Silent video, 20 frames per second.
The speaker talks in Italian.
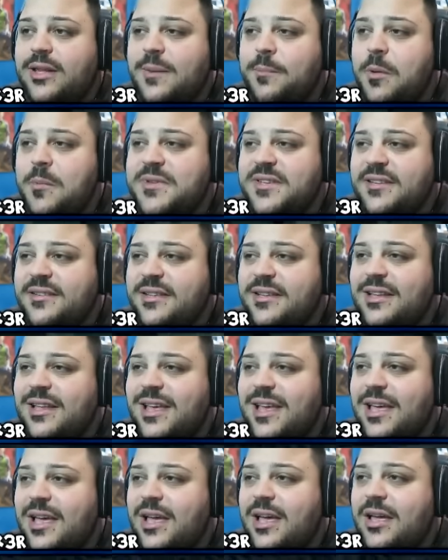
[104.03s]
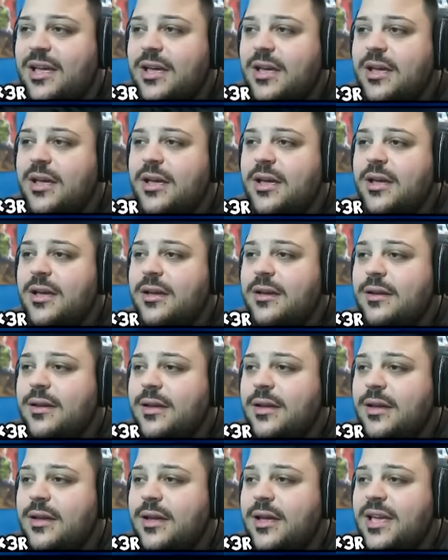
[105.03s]
Tra poco mi sentite
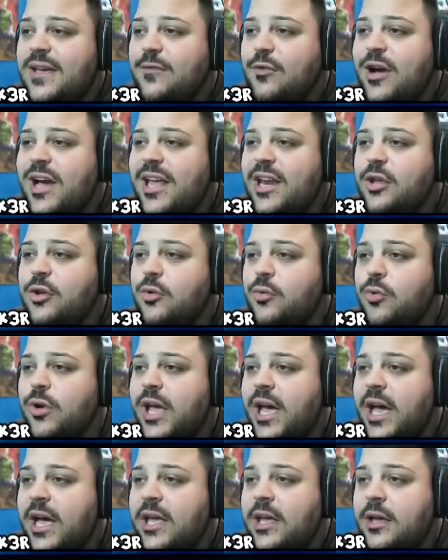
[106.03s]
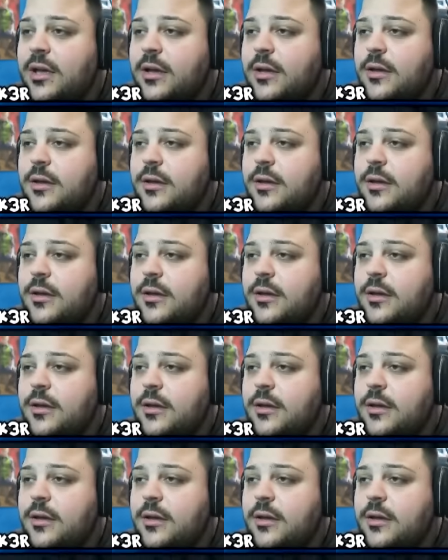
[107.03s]
evocare gli Urukai.